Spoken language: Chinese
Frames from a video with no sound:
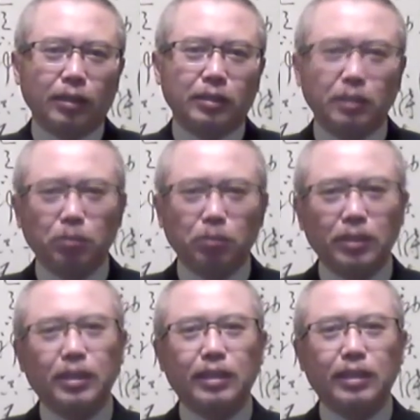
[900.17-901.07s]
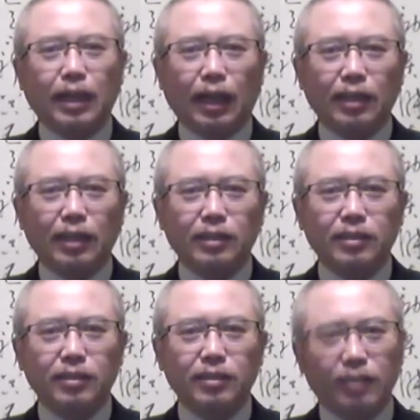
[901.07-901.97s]
习近平现在呀
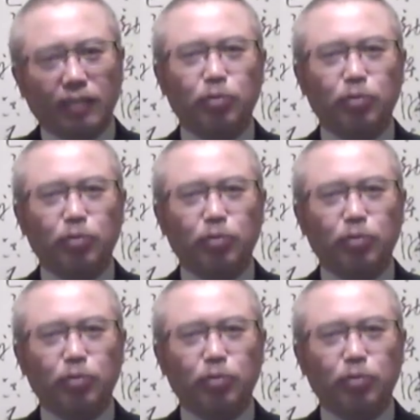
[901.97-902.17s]
也